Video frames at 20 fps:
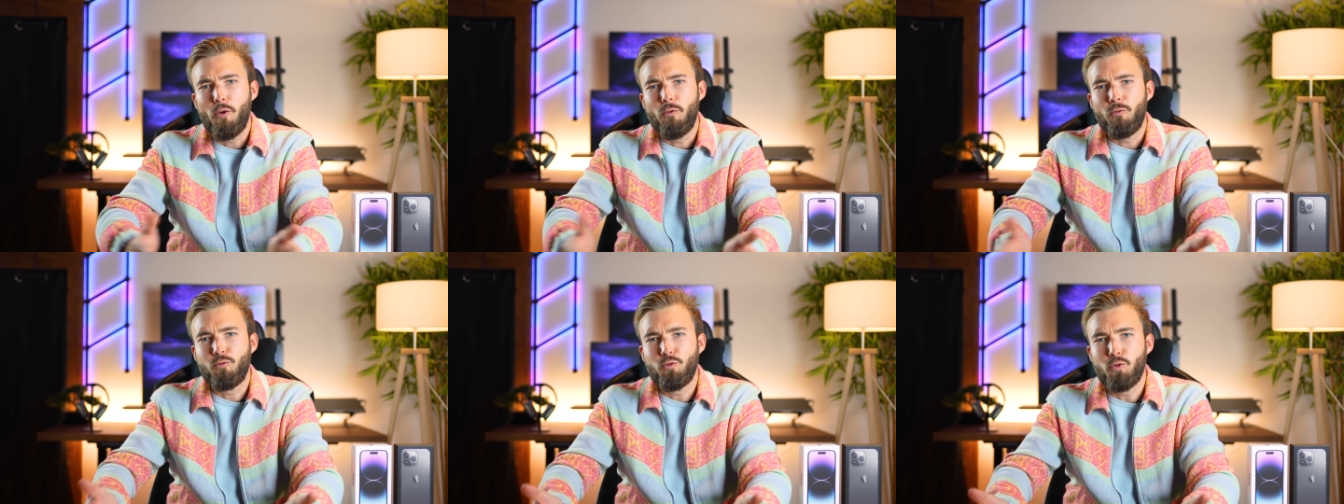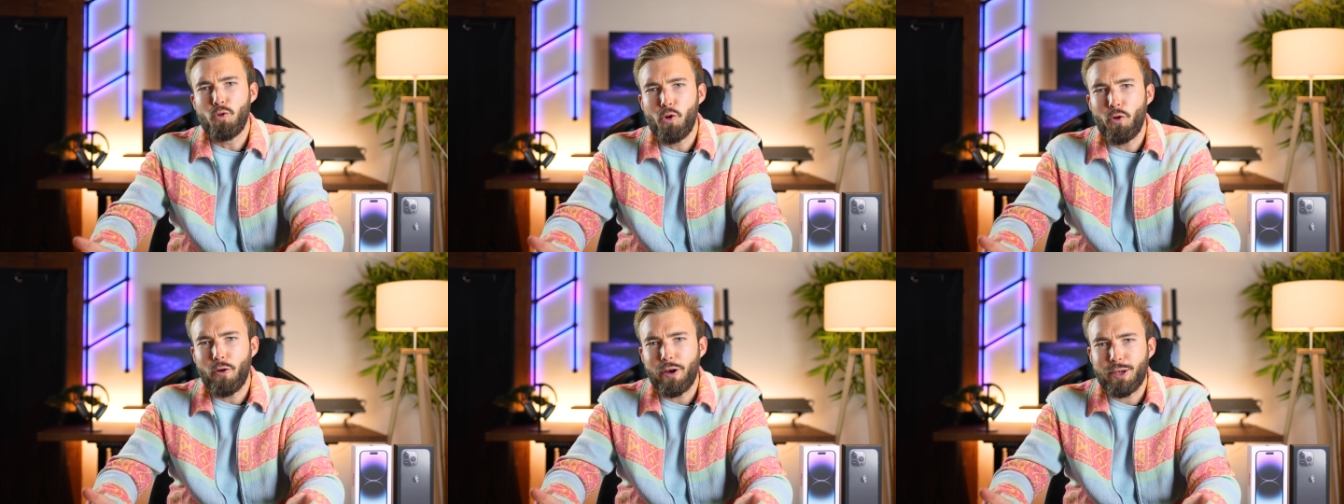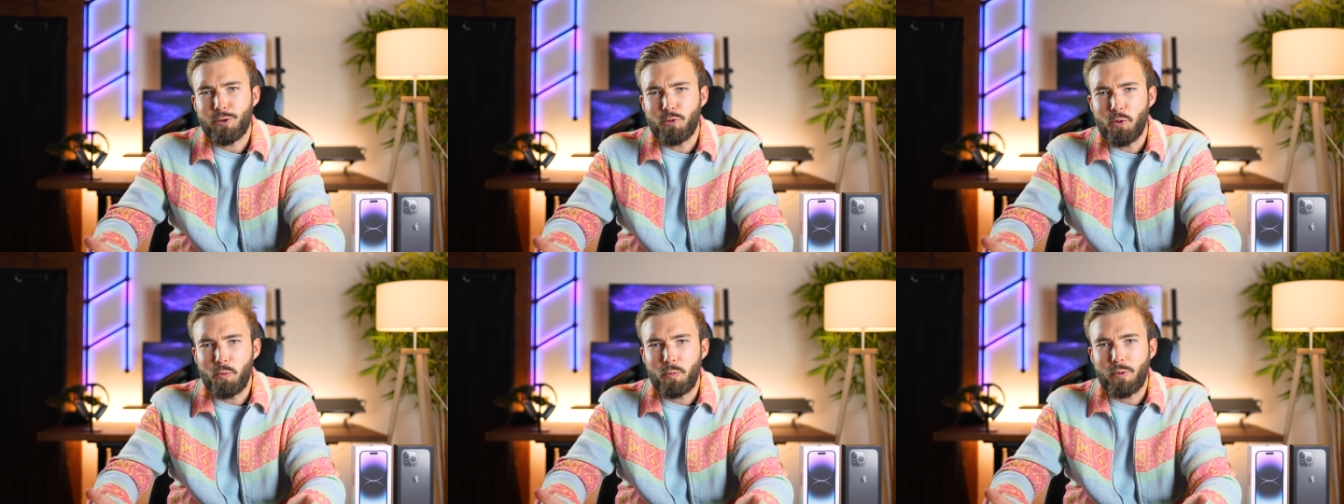Vous
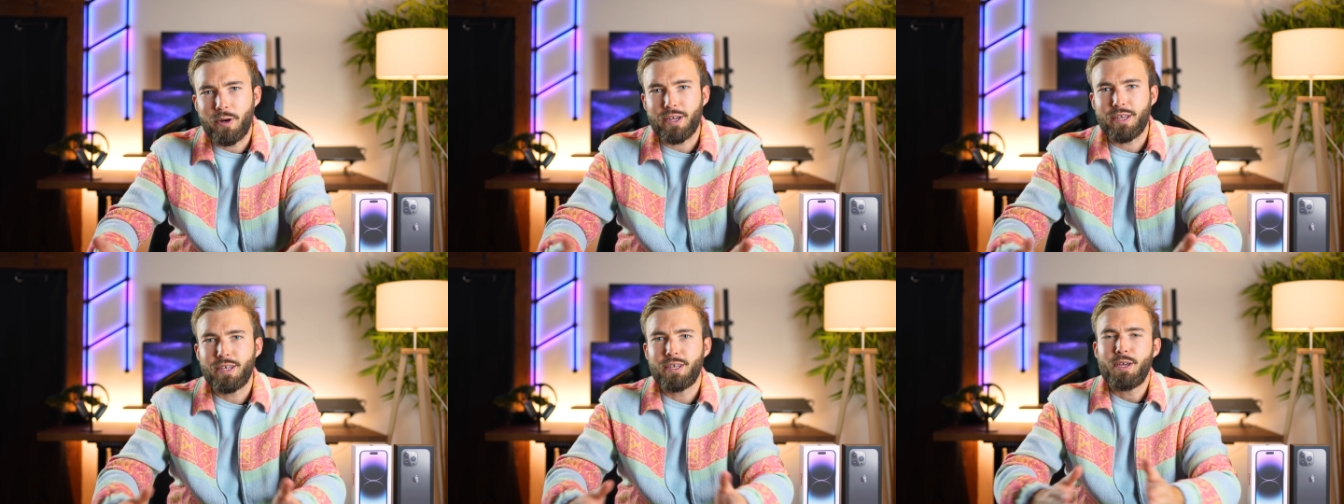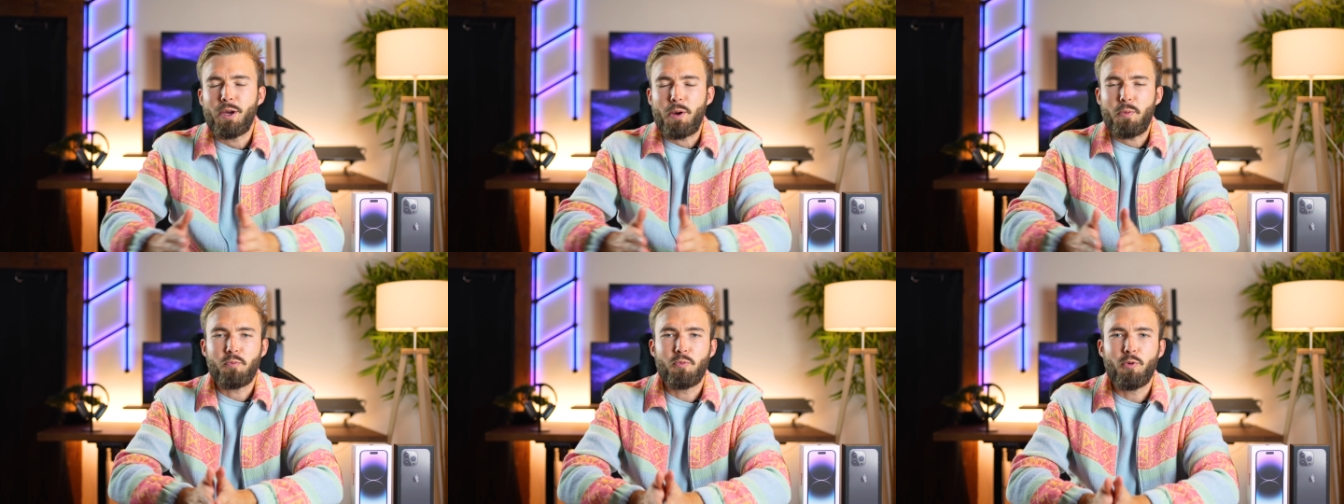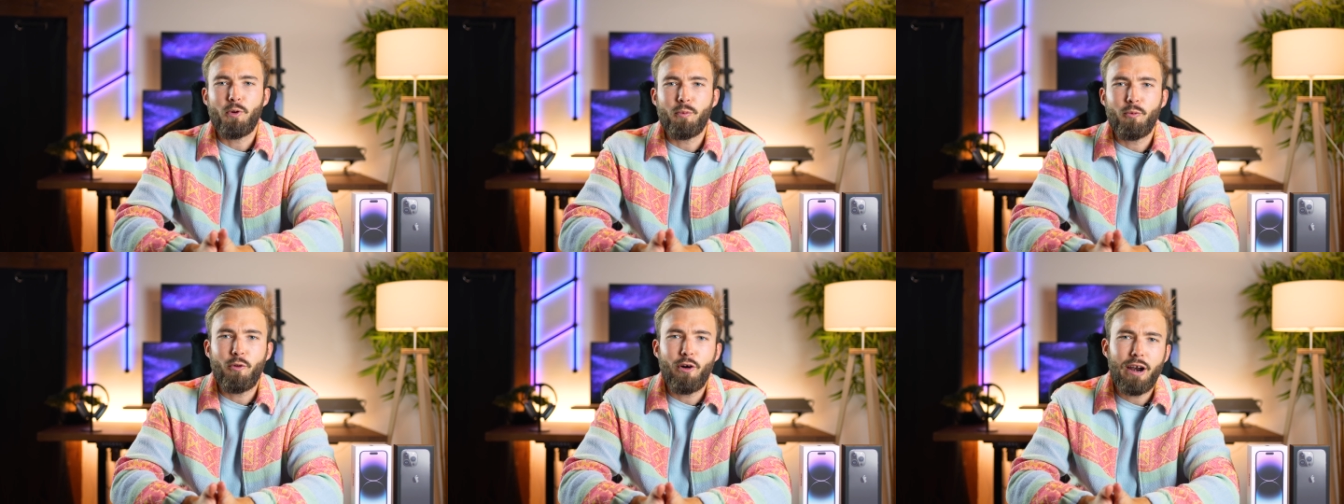l'aurez compris,
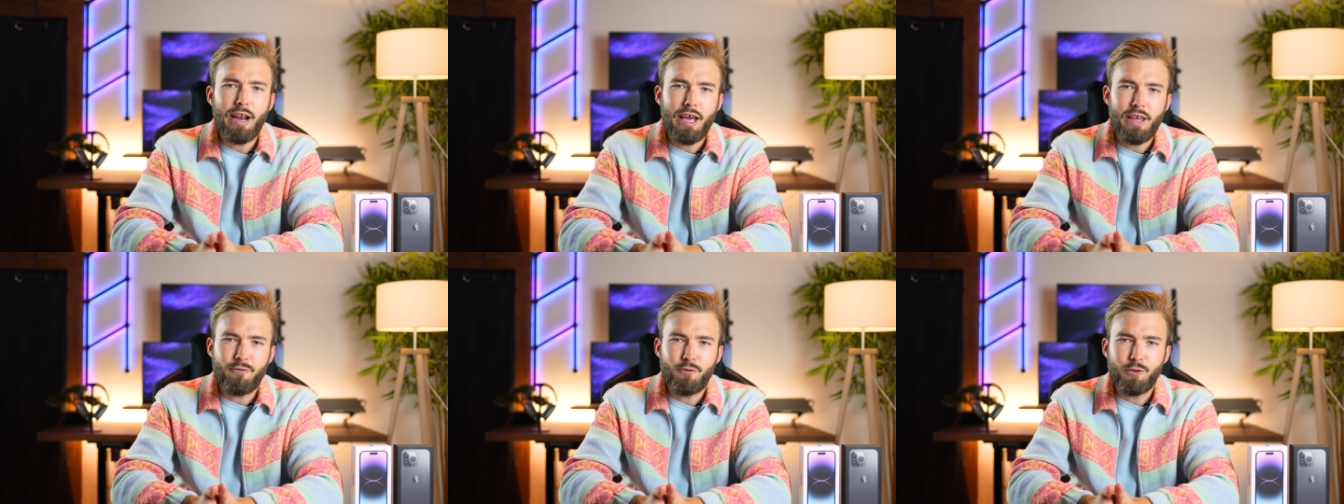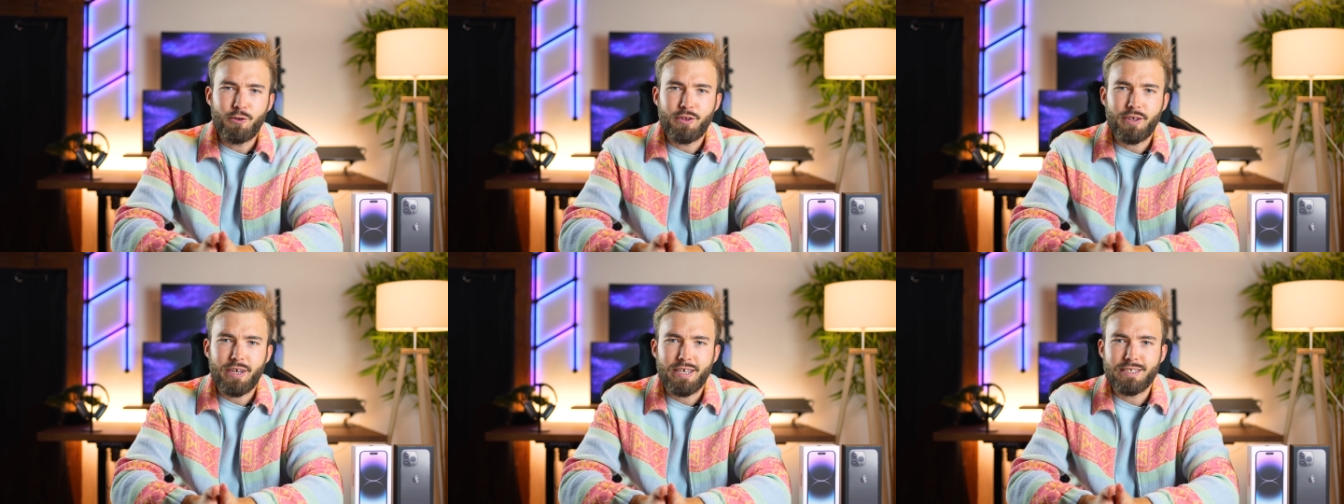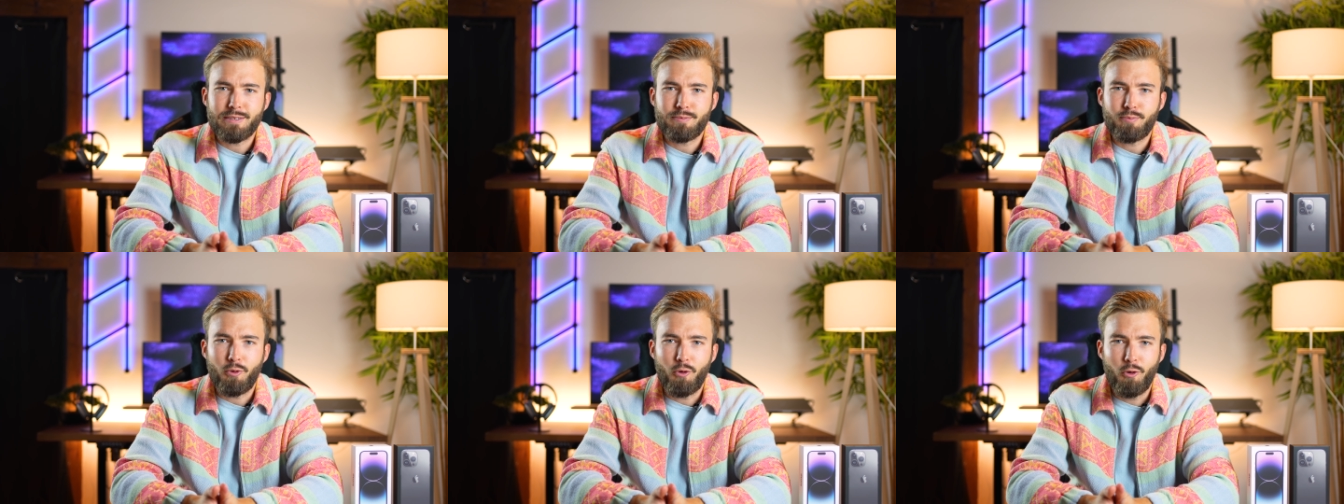pour moi l'iPhone
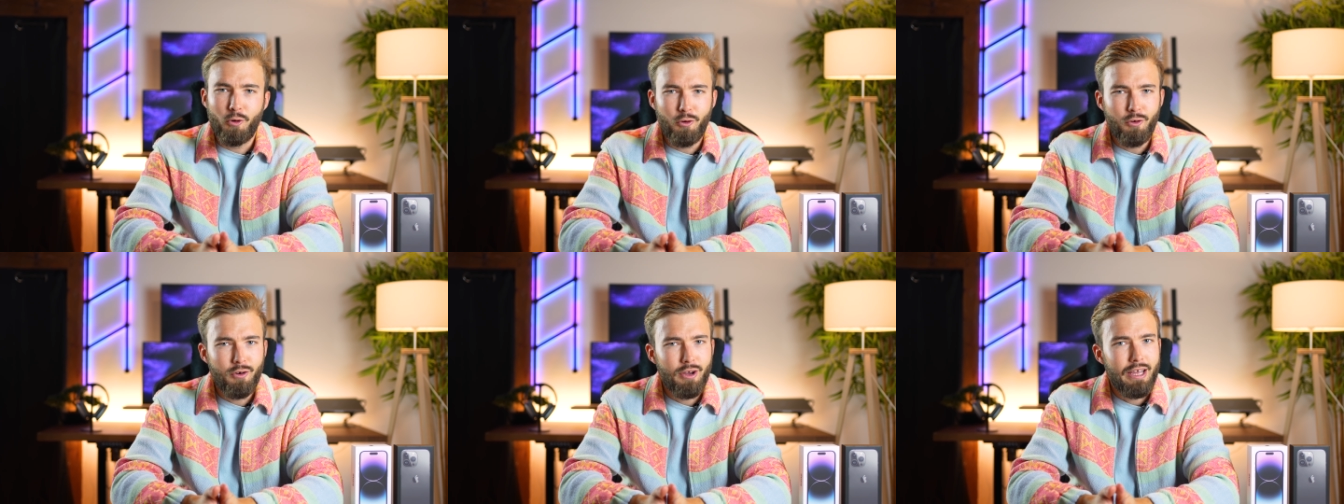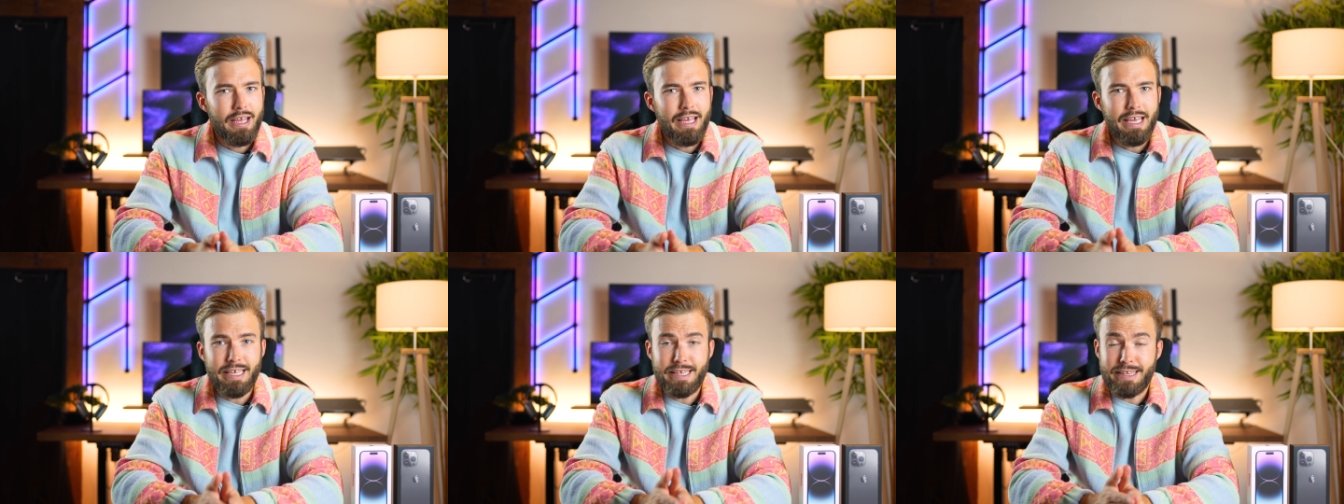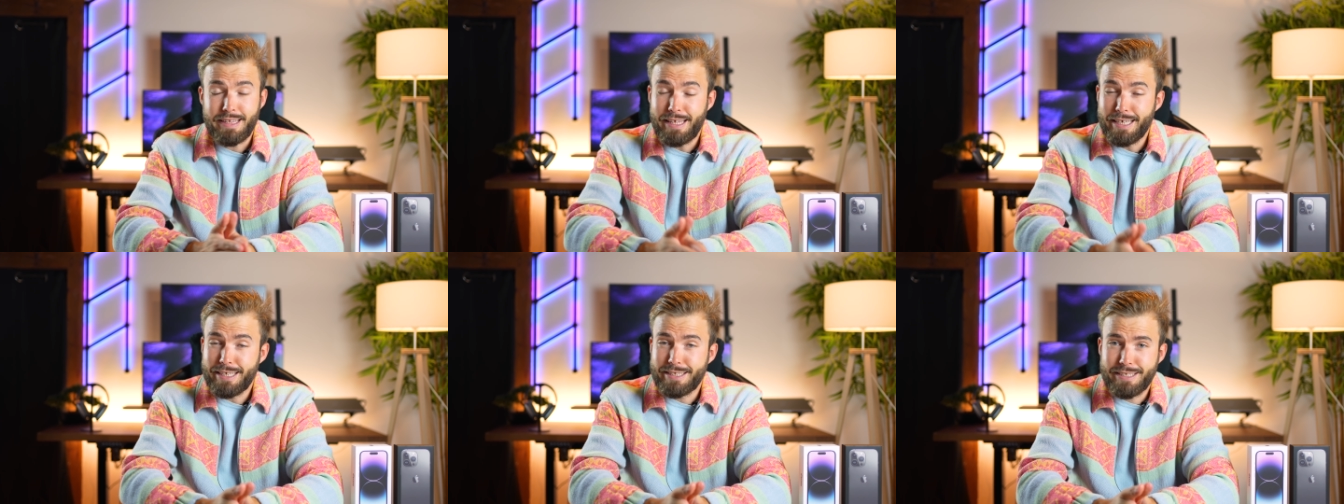13 Pro
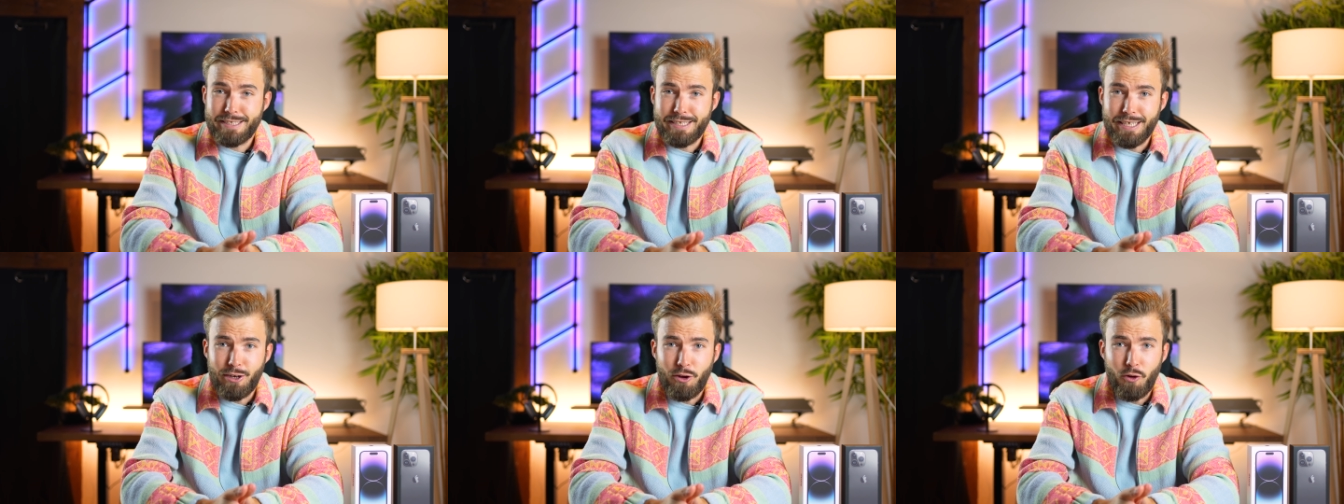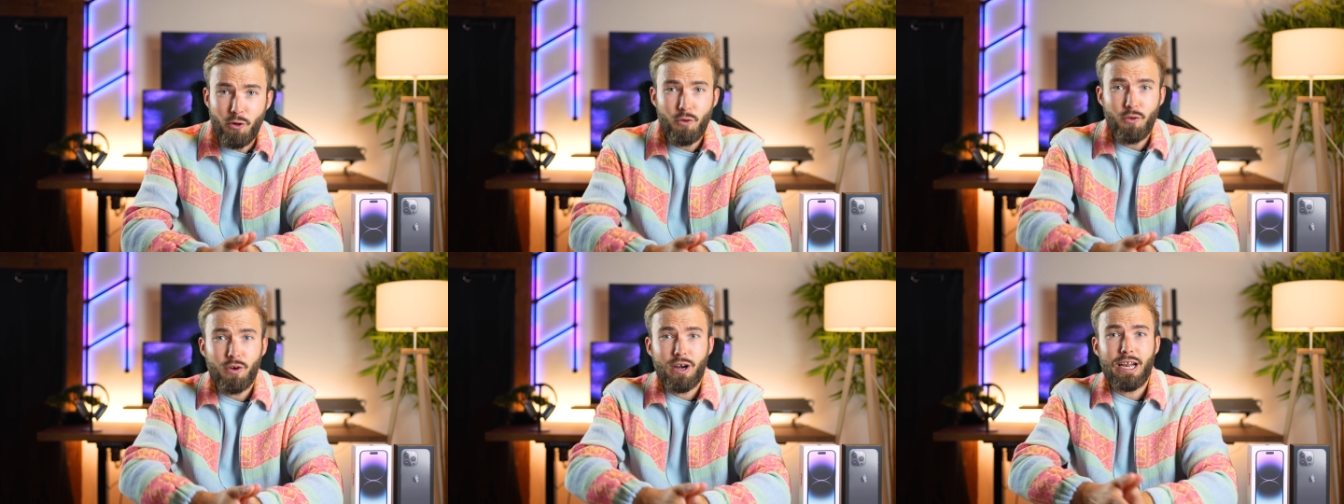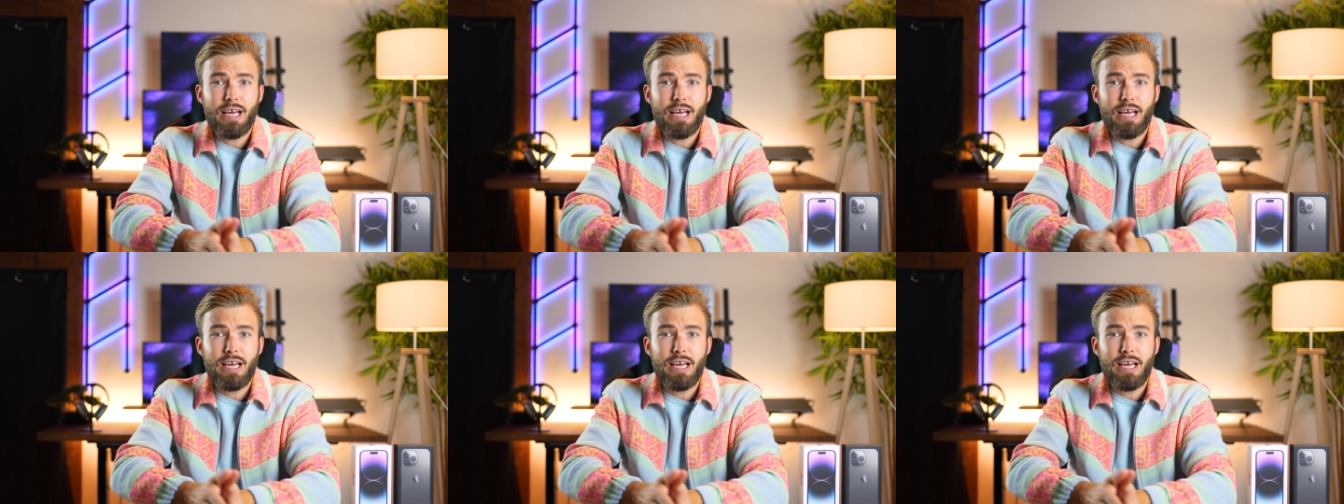est excellent.